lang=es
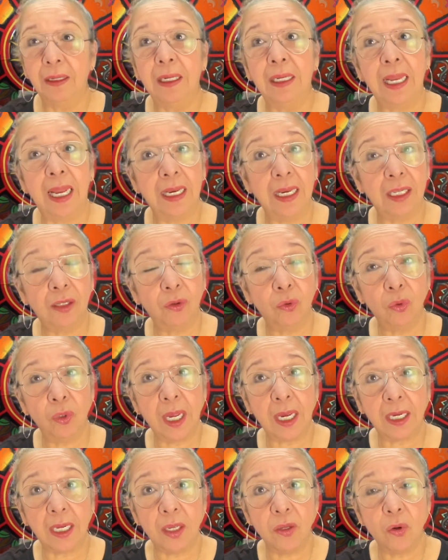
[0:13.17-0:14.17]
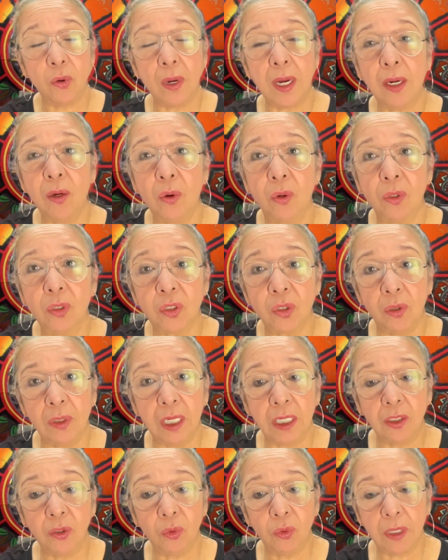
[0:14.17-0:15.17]
Las lecturas que yo hago son
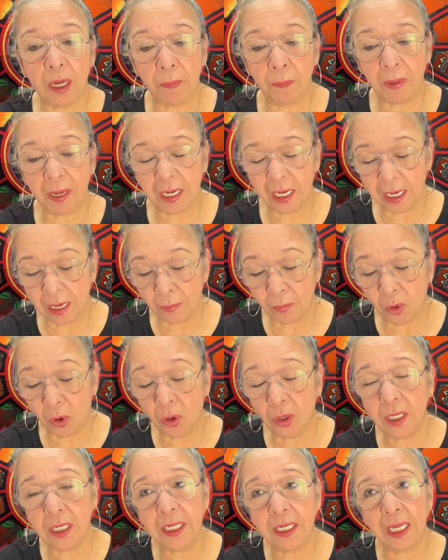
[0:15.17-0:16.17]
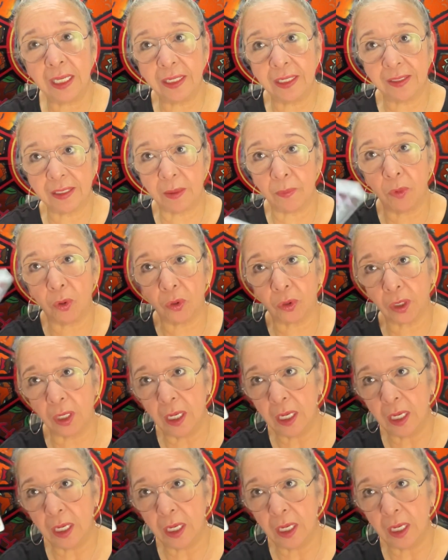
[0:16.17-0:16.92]
lecturas para el amor y el desamor.